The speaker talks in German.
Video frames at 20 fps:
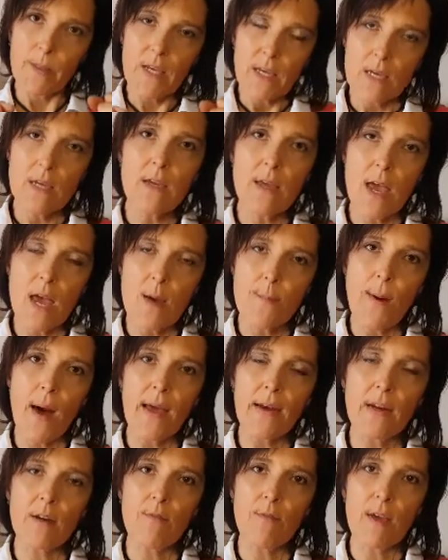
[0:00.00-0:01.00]
ich gehe
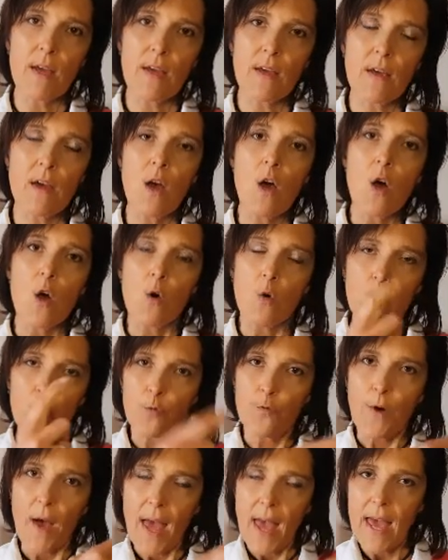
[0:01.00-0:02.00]
meinen Weg und
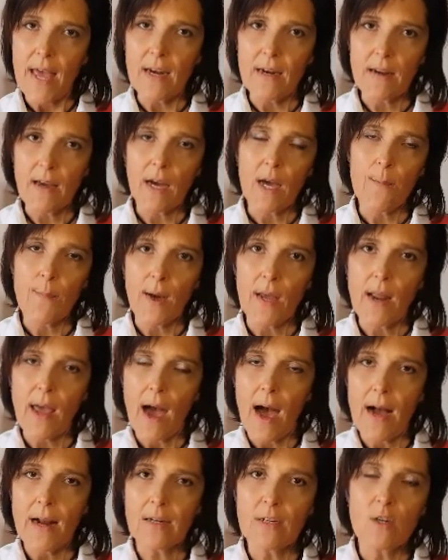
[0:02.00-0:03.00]
verändere
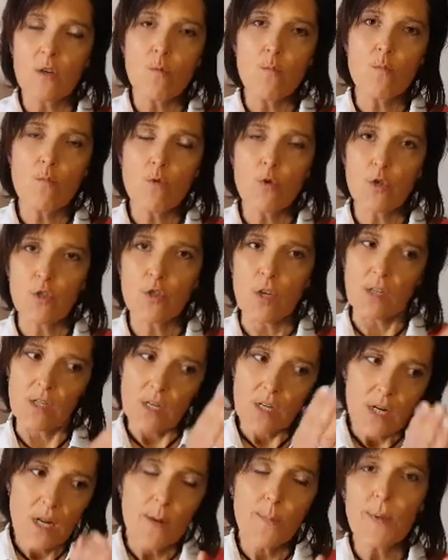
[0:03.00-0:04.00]
meine alten Muster.
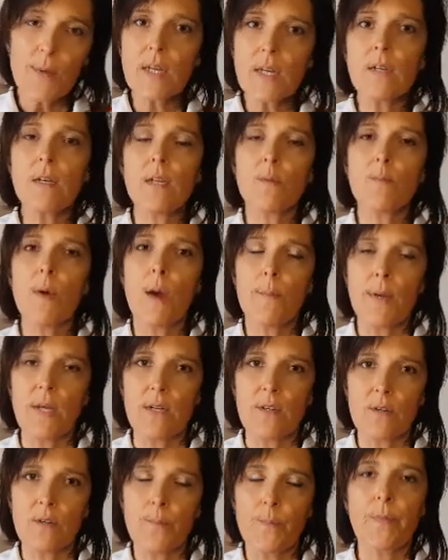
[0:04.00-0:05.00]
Die nehme ich nicht mehr
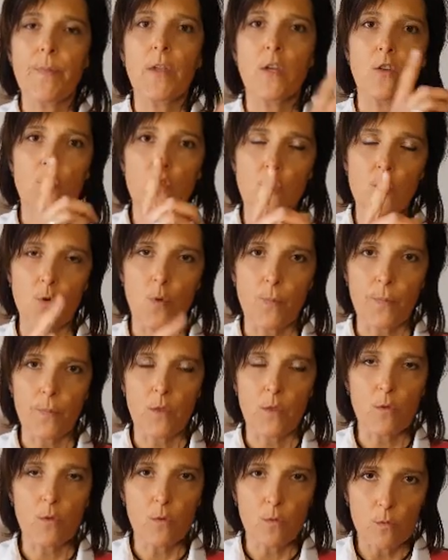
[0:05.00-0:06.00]
mit. So,
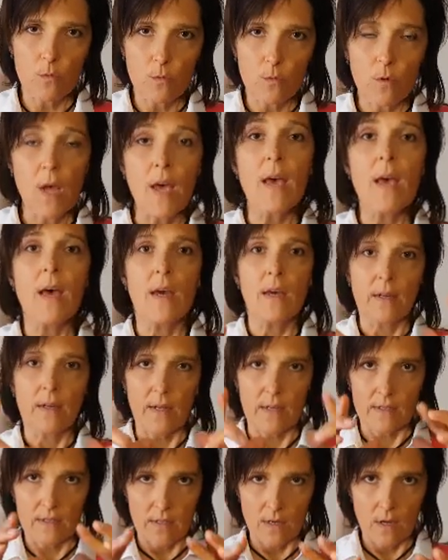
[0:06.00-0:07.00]
nun
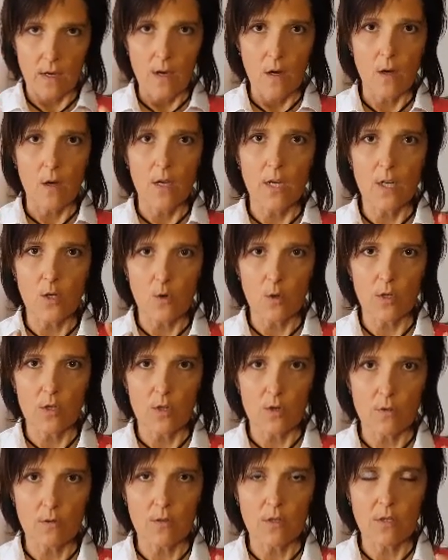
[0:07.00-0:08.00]
das
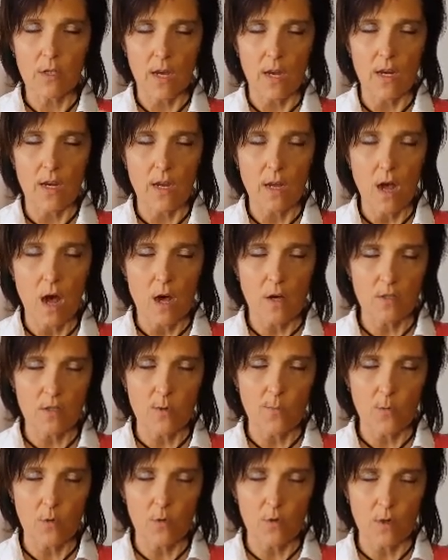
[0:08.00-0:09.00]
Intuitionstraining aus
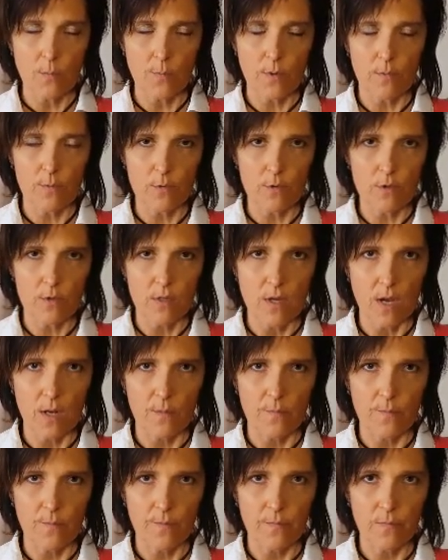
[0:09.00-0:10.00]
dem Unterbewusstsein.